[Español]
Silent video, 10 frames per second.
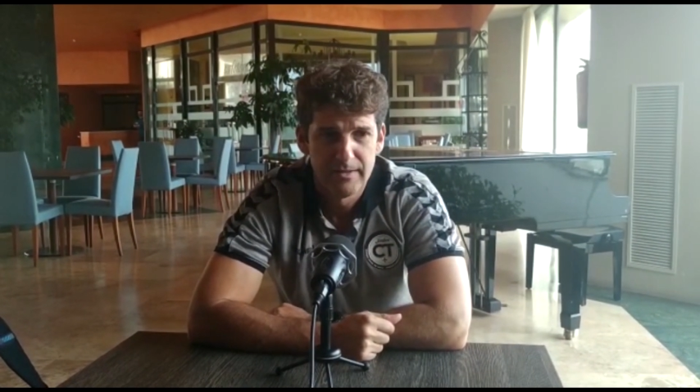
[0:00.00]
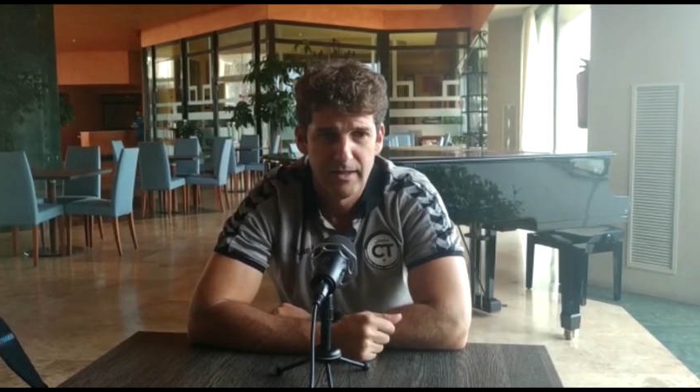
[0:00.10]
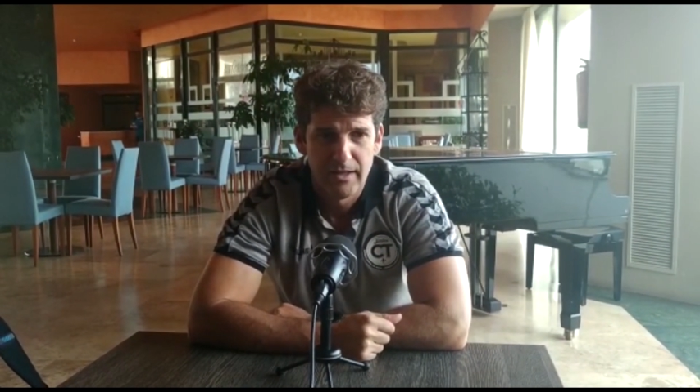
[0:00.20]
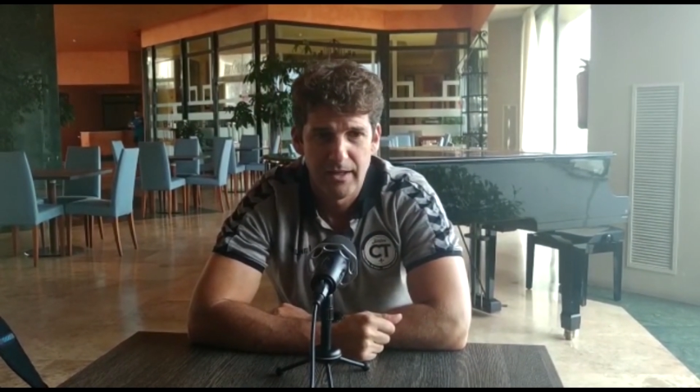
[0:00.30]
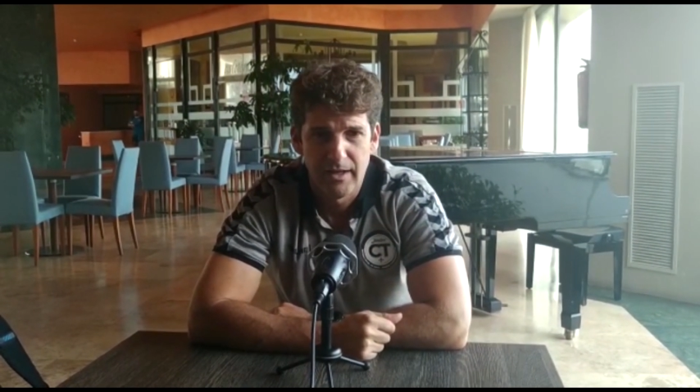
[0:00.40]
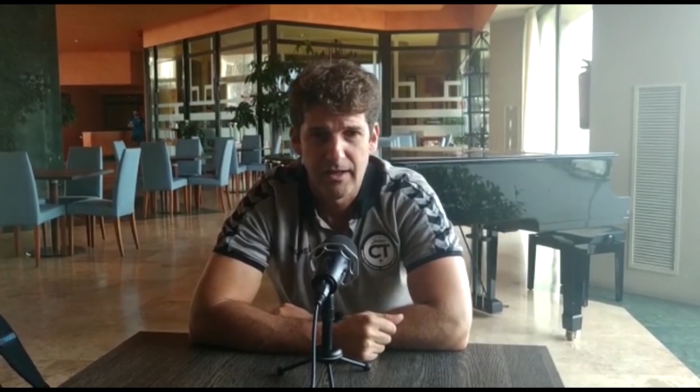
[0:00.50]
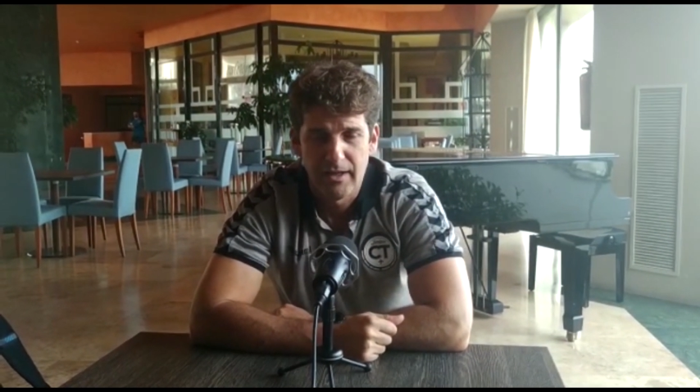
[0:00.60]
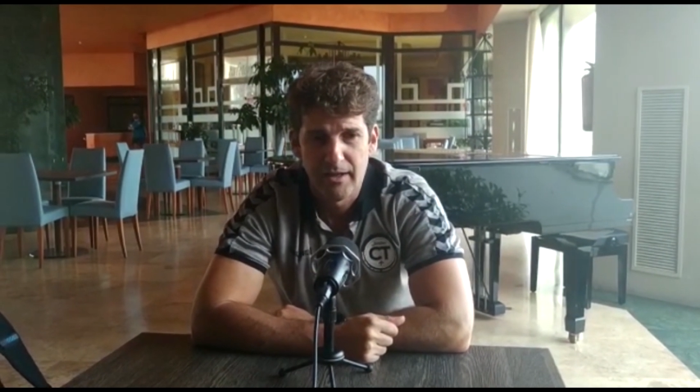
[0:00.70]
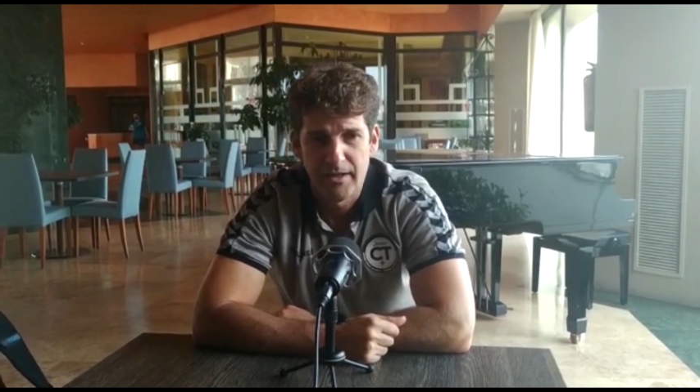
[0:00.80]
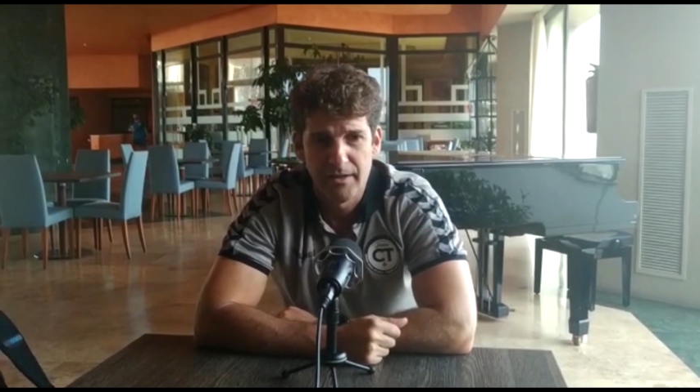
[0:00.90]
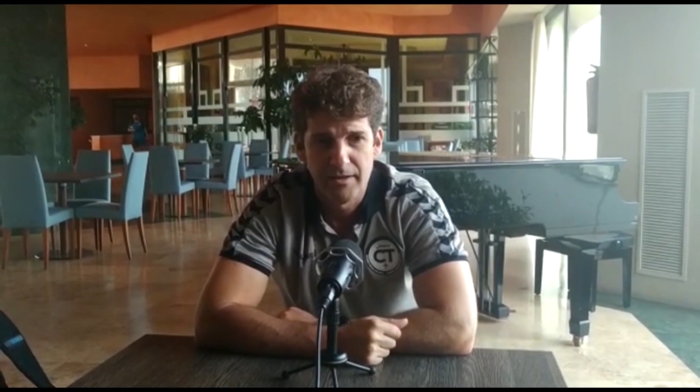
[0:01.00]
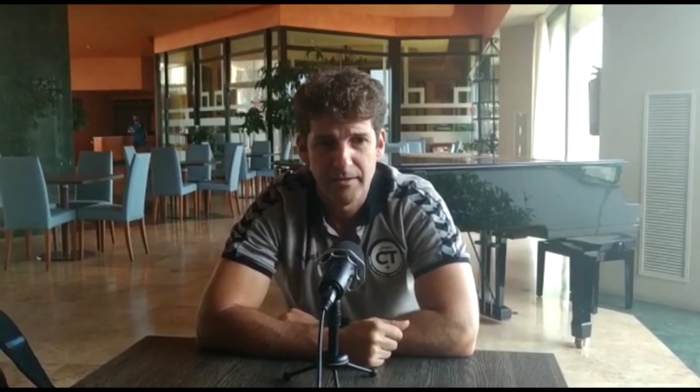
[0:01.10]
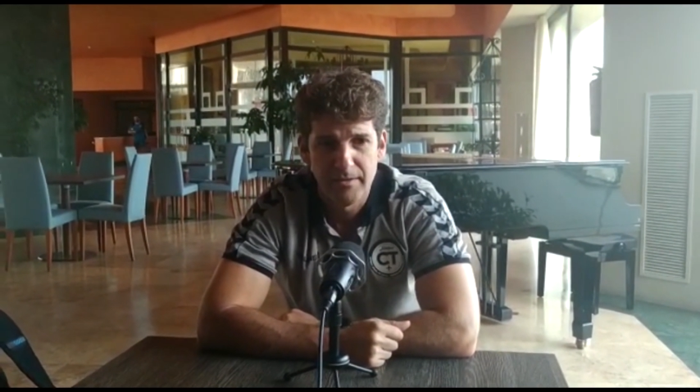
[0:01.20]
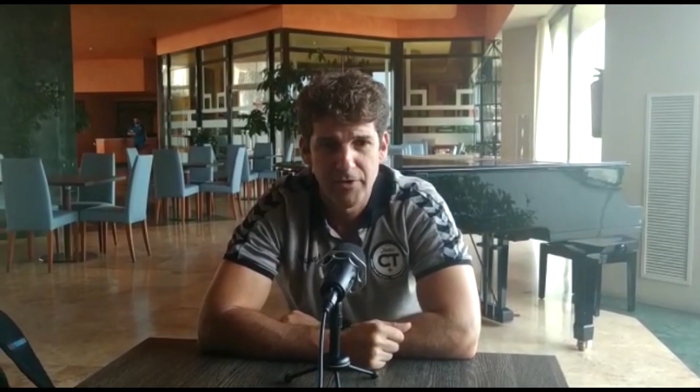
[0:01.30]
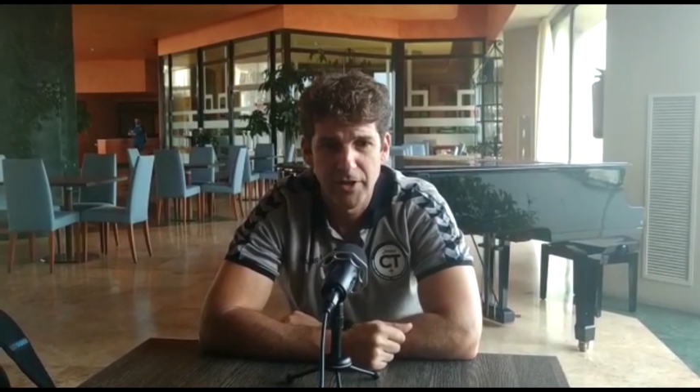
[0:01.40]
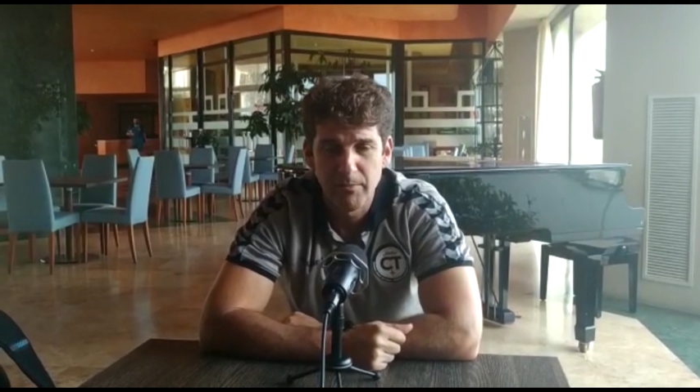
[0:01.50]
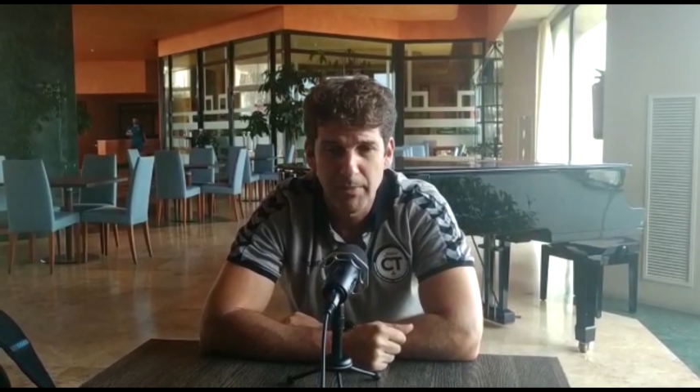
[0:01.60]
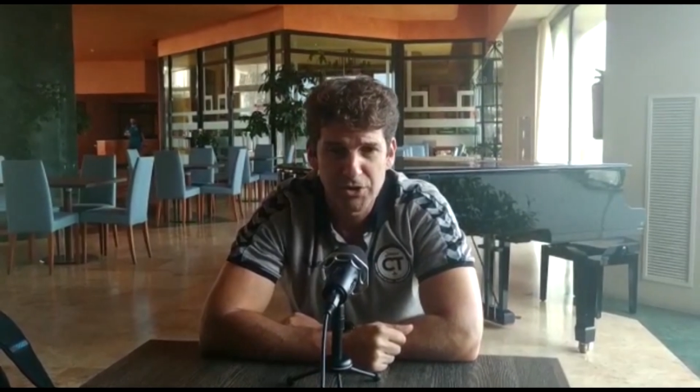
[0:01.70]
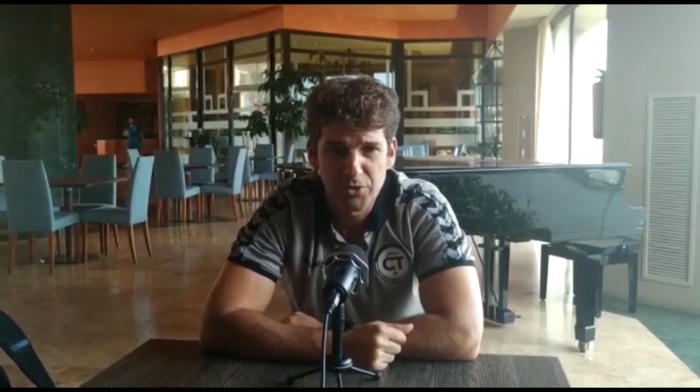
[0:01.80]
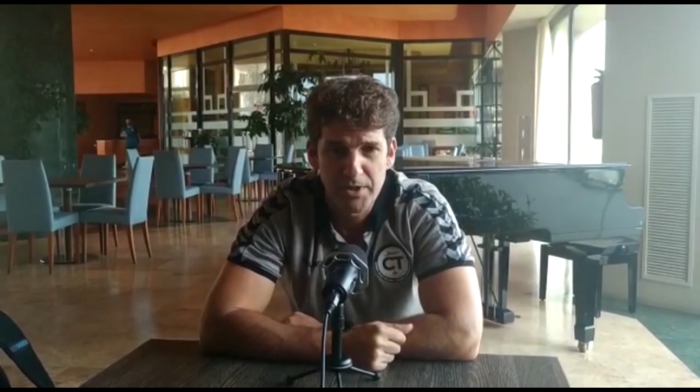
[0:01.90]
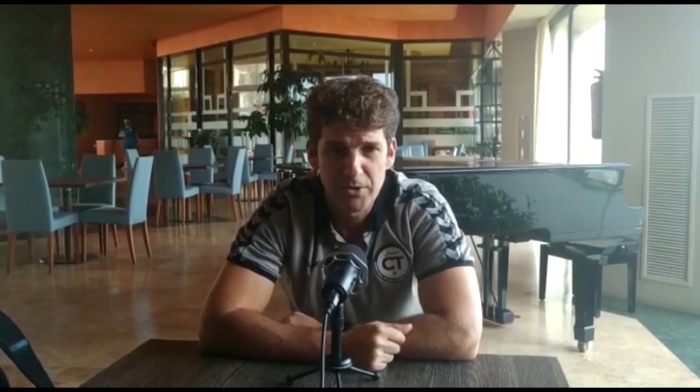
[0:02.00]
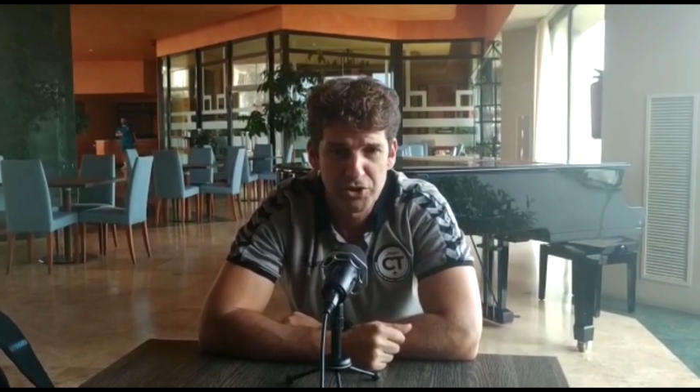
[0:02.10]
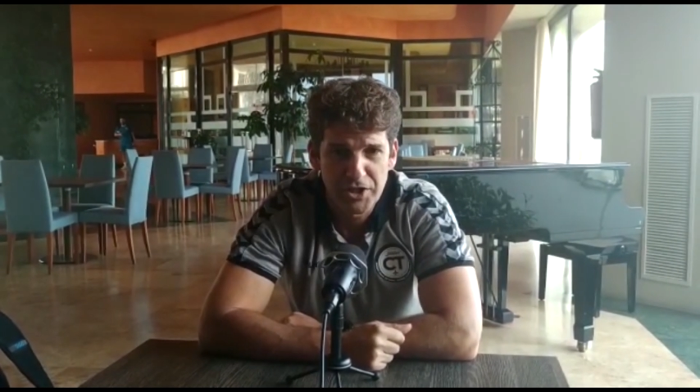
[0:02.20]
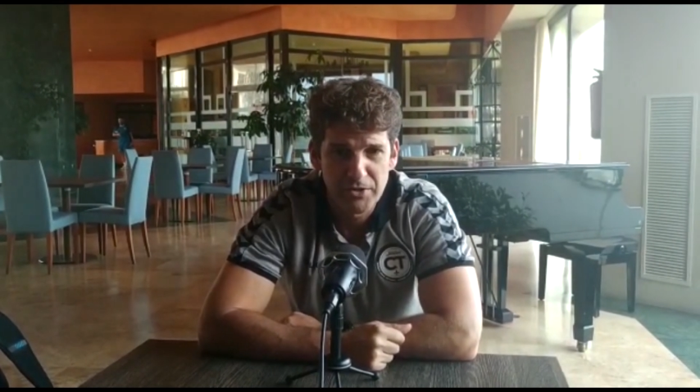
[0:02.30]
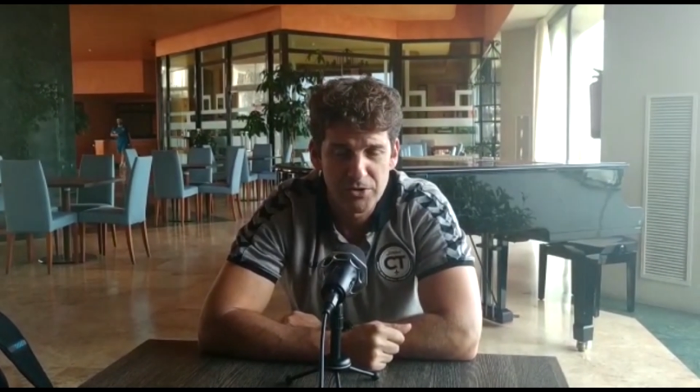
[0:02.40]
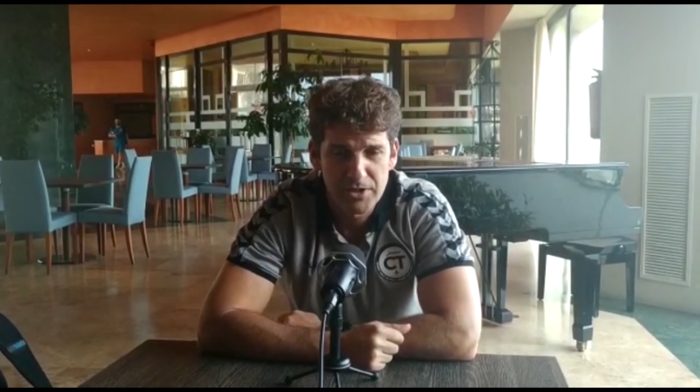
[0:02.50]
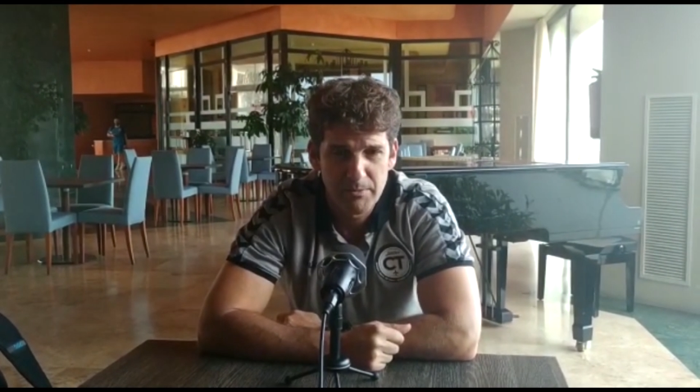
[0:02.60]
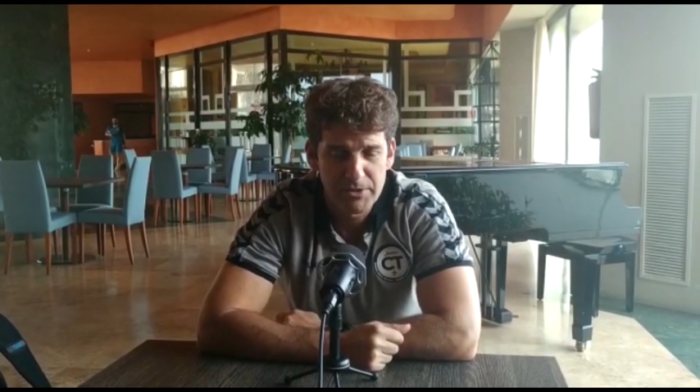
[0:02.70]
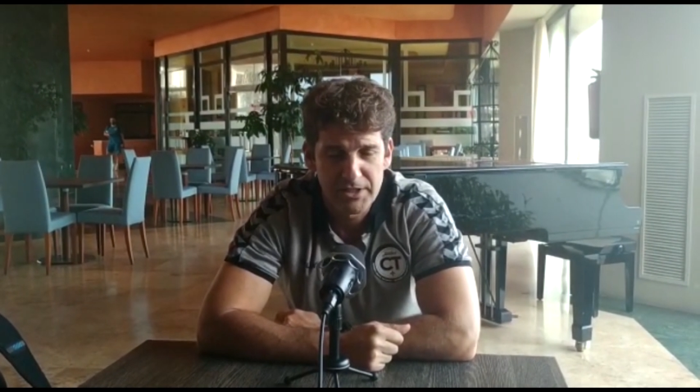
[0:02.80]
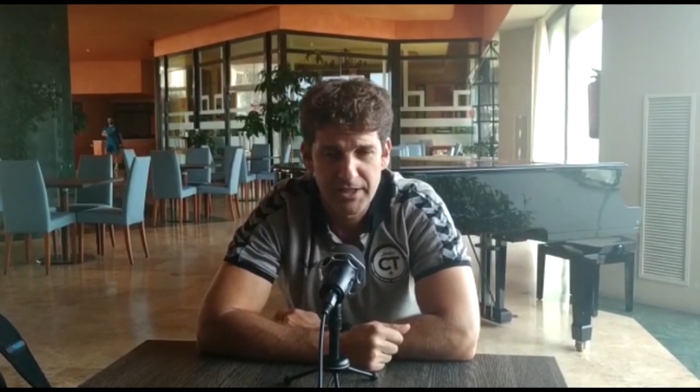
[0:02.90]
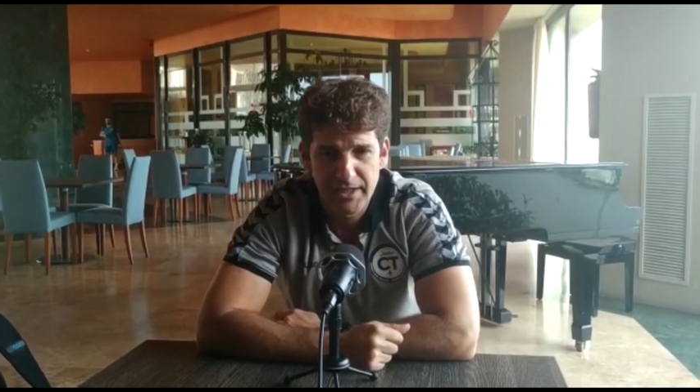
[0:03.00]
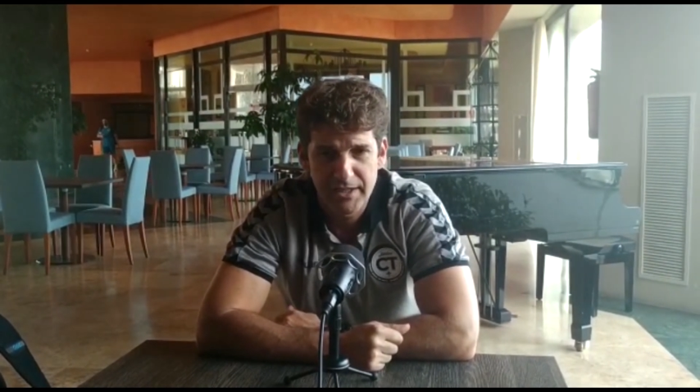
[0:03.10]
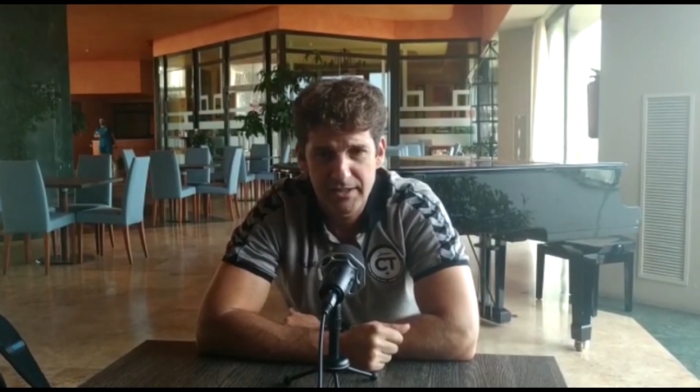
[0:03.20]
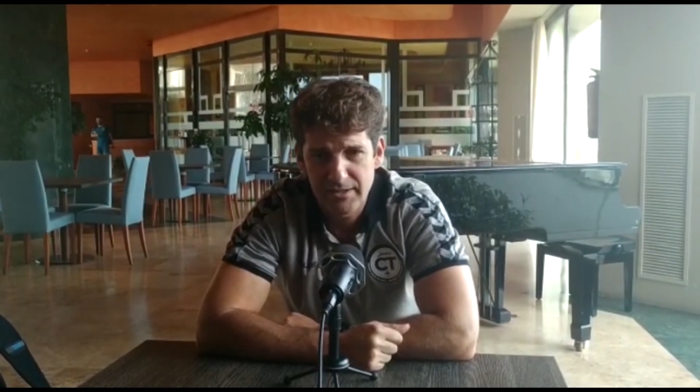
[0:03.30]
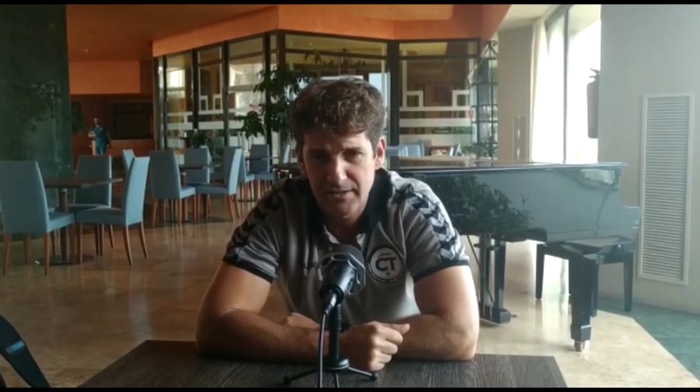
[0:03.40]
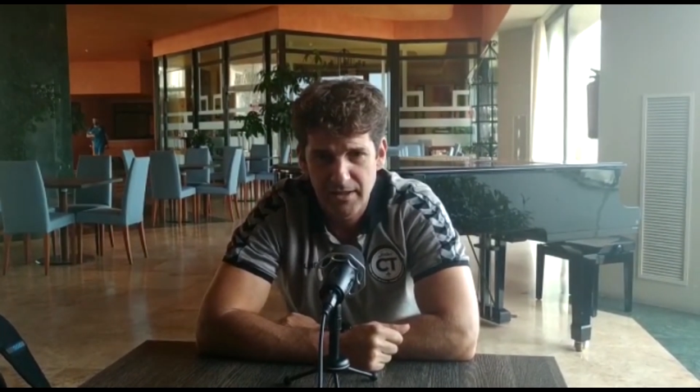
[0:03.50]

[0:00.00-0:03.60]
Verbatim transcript: eh, ver el vaso medio lleno siempre si quieres,